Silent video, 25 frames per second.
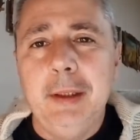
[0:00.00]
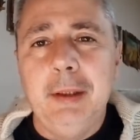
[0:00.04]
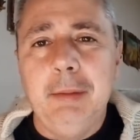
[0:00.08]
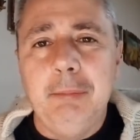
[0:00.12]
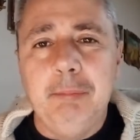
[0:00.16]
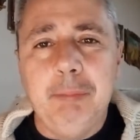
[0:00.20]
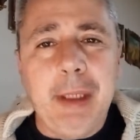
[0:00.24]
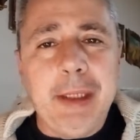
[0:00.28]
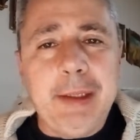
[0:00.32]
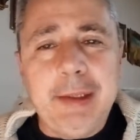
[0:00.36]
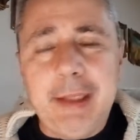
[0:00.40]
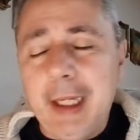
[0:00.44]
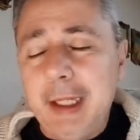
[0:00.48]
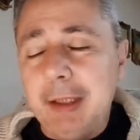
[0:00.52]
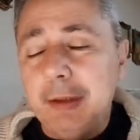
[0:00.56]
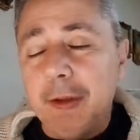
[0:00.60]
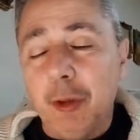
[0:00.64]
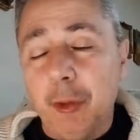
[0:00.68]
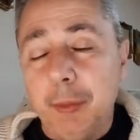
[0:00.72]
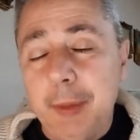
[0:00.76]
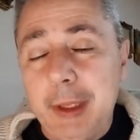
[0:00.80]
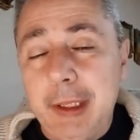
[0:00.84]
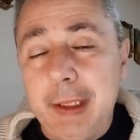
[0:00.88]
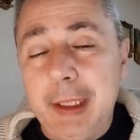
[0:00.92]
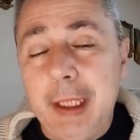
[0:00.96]

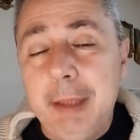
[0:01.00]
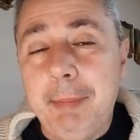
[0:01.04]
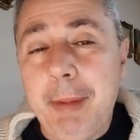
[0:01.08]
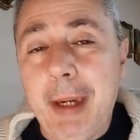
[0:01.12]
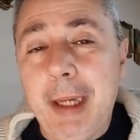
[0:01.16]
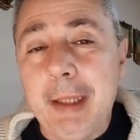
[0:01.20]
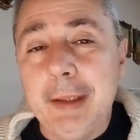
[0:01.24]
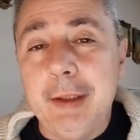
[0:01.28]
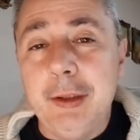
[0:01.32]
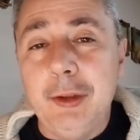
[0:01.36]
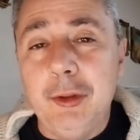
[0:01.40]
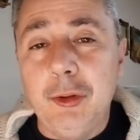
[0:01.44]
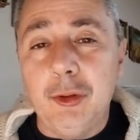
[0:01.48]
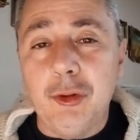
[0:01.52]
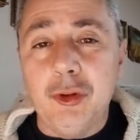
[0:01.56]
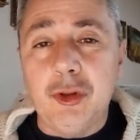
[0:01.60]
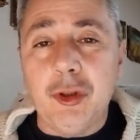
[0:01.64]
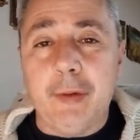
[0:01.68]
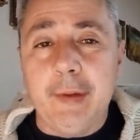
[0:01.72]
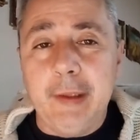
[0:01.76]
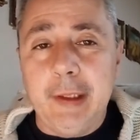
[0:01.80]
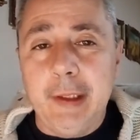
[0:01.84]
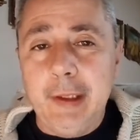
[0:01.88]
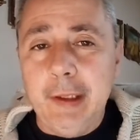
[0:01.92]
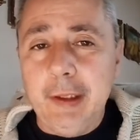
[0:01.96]
mettendomi nei panni di un
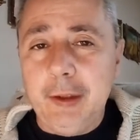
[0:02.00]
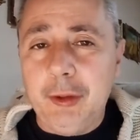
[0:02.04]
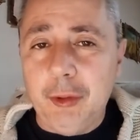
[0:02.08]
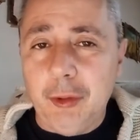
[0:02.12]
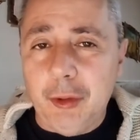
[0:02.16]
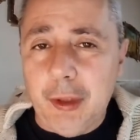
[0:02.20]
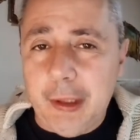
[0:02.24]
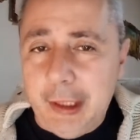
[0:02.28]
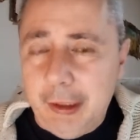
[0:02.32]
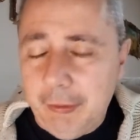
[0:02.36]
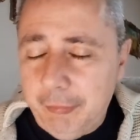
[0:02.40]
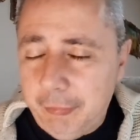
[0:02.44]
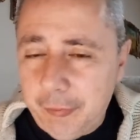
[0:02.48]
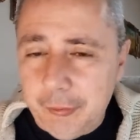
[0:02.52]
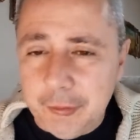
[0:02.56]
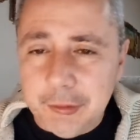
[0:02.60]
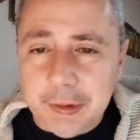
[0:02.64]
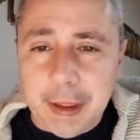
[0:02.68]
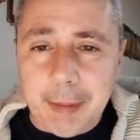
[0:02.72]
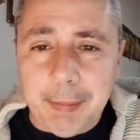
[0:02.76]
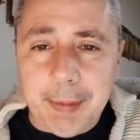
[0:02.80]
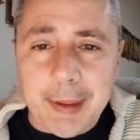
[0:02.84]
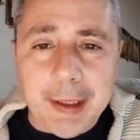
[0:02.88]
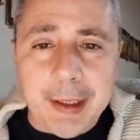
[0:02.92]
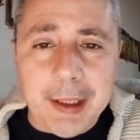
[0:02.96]
giovane lettore che
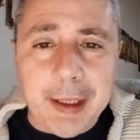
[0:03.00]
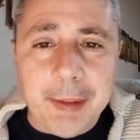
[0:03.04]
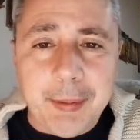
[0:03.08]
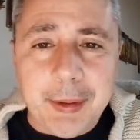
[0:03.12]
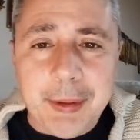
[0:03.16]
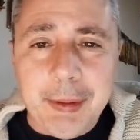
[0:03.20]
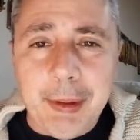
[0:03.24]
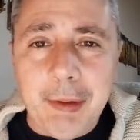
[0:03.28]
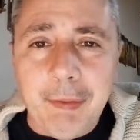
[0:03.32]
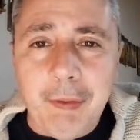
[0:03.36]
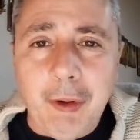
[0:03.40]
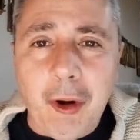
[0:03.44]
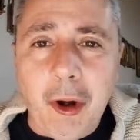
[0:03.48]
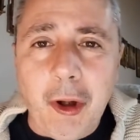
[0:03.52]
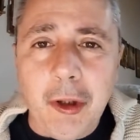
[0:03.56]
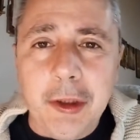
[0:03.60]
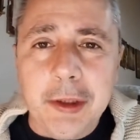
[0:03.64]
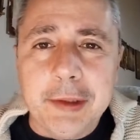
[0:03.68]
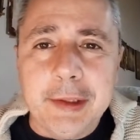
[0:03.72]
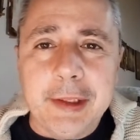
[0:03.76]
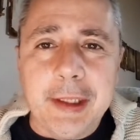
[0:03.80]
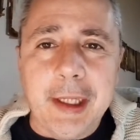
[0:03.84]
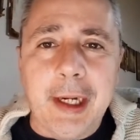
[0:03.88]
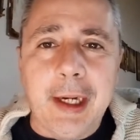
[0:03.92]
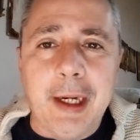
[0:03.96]
affronta per la prima
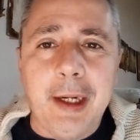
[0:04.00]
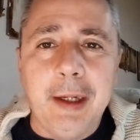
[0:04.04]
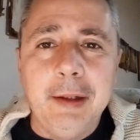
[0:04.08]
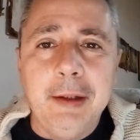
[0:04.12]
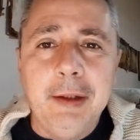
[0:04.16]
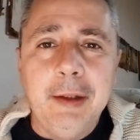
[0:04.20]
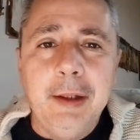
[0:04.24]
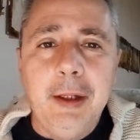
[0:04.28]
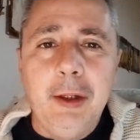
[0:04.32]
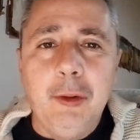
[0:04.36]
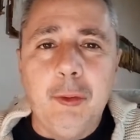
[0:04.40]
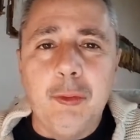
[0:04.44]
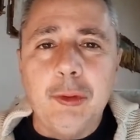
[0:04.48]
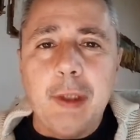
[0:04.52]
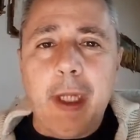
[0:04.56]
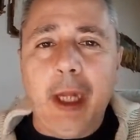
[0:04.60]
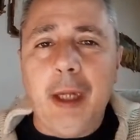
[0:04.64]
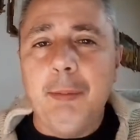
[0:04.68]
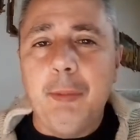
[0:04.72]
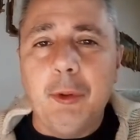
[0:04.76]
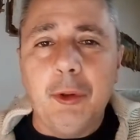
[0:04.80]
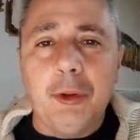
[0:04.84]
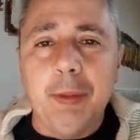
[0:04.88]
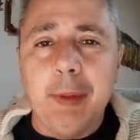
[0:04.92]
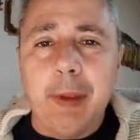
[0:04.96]
volta un
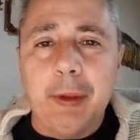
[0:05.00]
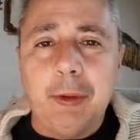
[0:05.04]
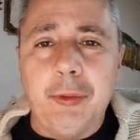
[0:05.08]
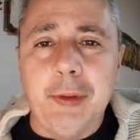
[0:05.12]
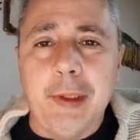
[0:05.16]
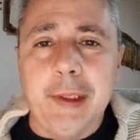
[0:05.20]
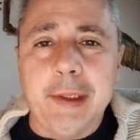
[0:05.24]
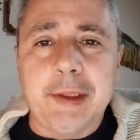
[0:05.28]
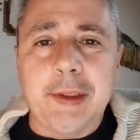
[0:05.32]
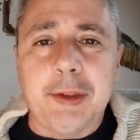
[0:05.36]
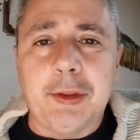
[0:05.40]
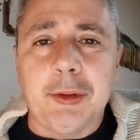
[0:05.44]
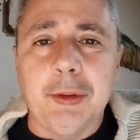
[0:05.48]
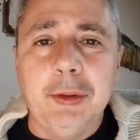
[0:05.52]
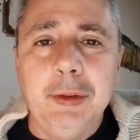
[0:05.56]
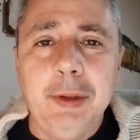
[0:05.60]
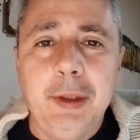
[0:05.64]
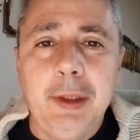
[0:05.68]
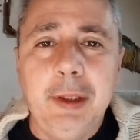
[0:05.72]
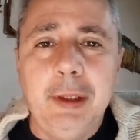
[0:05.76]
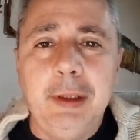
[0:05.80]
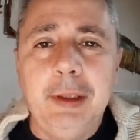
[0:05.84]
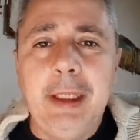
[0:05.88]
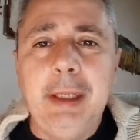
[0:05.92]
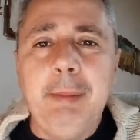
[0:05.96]
albo come questo,
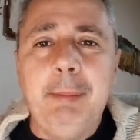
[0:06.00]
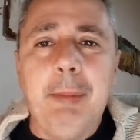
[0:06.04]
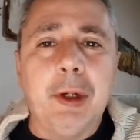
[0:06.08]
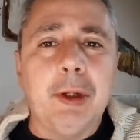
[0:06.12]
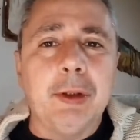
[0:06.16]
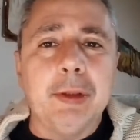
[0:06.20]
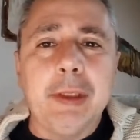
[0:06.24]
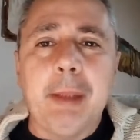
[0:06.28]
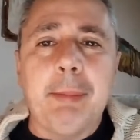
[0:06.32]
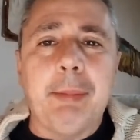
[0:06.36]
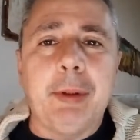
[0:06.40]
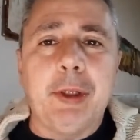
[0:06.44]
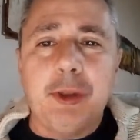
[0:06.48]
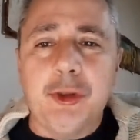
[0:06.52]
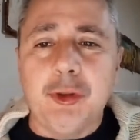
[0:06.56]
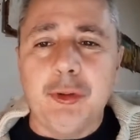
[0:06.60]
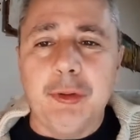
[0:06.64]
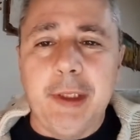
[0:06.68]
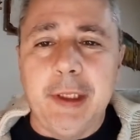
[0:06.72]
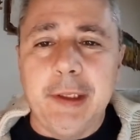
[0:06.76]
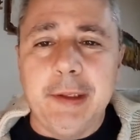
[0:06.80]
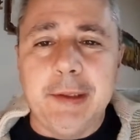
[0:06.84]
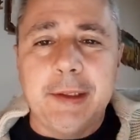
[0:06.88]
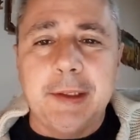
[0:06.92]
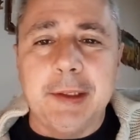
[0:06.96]
libero da
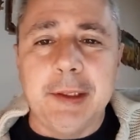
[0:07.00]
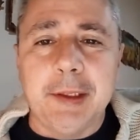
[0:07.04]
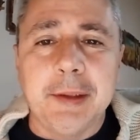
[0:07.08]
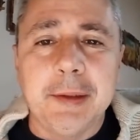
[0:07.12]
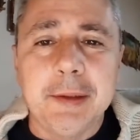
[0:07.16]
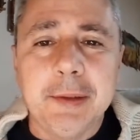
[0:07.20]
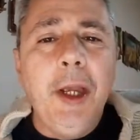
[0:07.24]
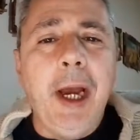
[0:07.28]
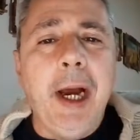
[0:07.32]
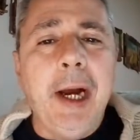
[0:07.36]
pregiudizi.